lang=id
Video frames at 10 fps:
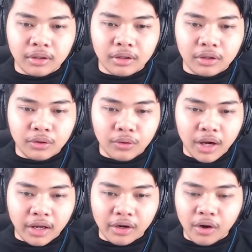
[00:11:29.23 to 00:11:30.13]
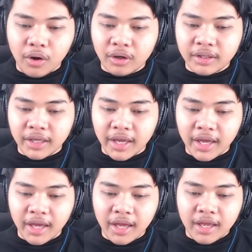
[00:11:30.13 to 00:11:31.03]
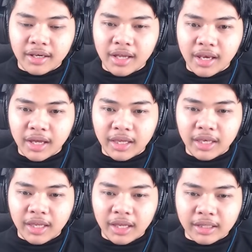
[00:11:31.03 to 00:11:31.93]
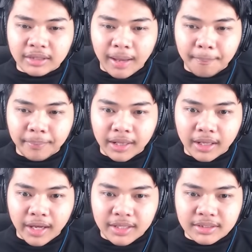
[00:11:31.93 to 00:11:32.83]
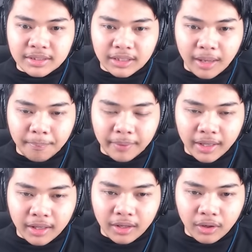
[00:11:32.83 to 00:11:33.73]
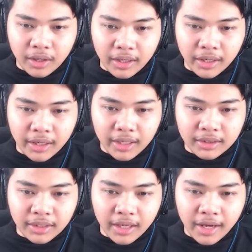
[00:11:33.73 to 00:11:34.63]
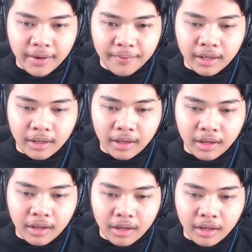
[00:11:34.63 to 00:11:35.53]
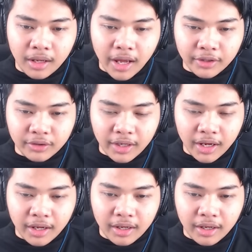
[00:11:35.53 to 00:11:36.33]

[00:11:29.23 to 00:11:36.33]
Duar. Oke. Okay. Dan yang ini ini ketapel guys, ketapel kalau kalian lihat nih ya. Iya. Nah, itu dia.